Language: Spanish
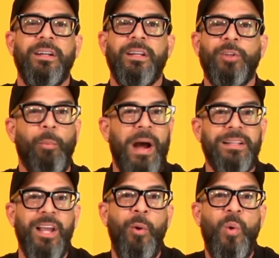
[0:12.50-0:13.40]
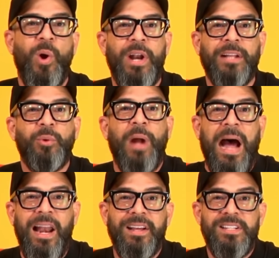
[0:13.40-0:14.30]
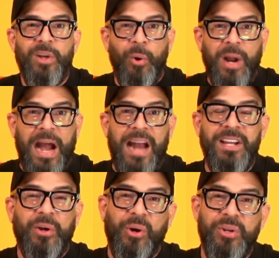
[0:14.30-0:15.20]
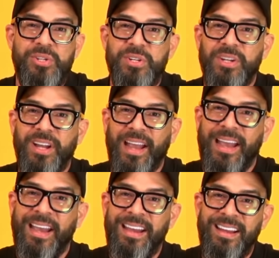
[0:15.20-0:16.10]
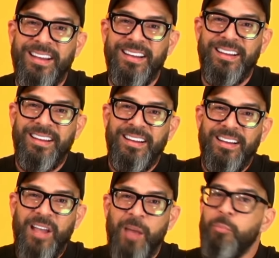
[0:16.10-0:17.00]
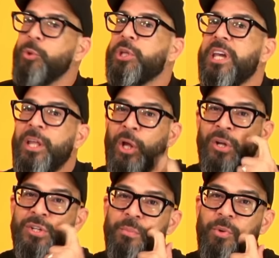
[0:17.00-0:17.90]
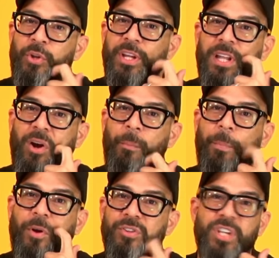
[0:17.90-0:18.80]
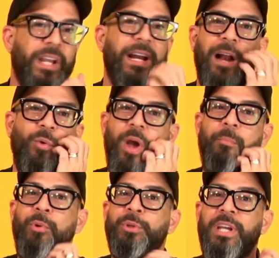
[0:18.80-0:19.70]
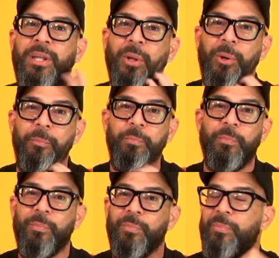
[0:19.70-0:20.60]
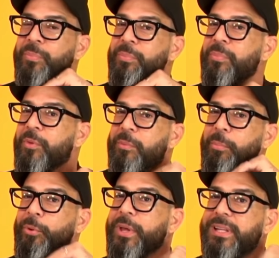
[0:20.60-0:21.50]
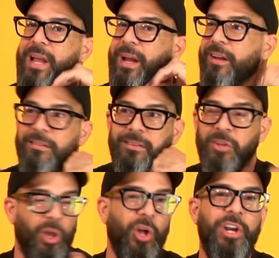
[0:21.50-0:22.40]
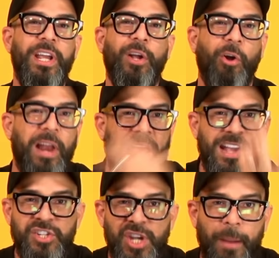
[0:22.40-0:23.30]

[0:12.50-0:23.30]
¿Tomaste jugos naturales, orgánicos? Eh? ¿Embutidos? ¿Pudiste conseguir algún embutido? ¿Pudiste? Todo rico, leche,